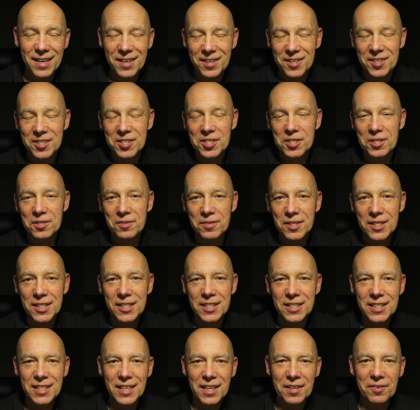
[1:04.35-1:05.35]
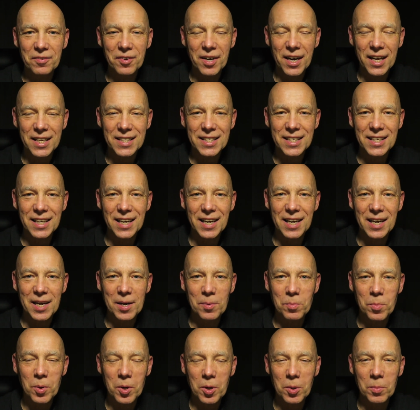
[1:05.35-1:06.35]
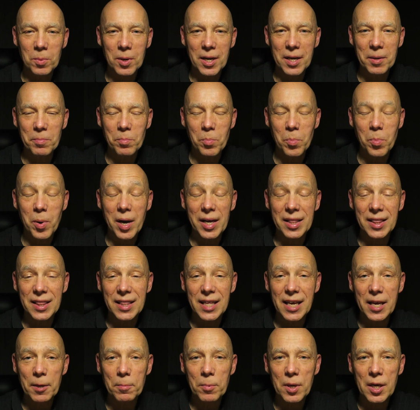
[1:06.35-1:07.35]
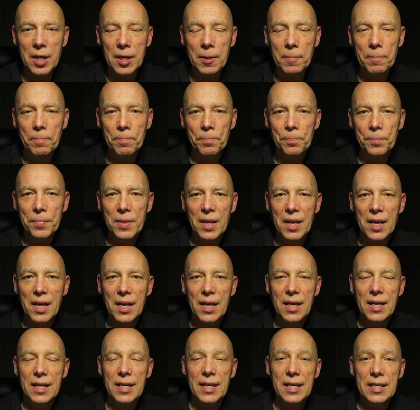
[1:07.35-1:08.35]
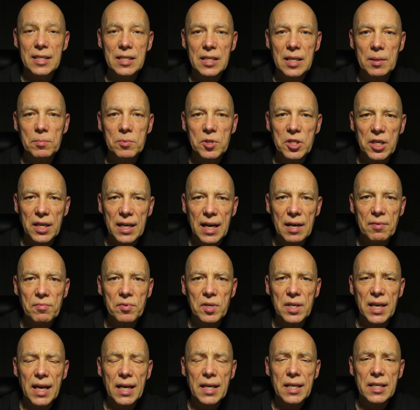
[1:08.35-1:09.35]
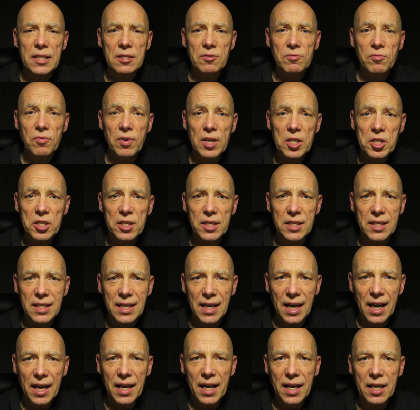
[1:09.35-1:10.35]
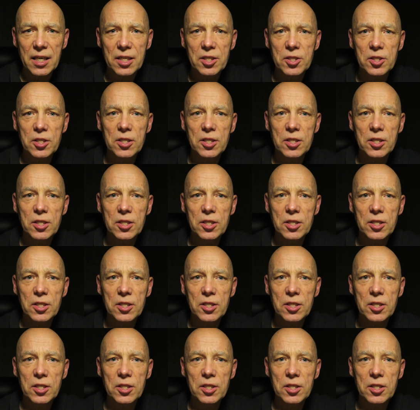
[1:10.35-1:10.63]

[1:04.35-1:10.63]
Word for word: Oczywiście wraca problem pandemii. Jestem ciekawy, jak jest w Waszych krajach.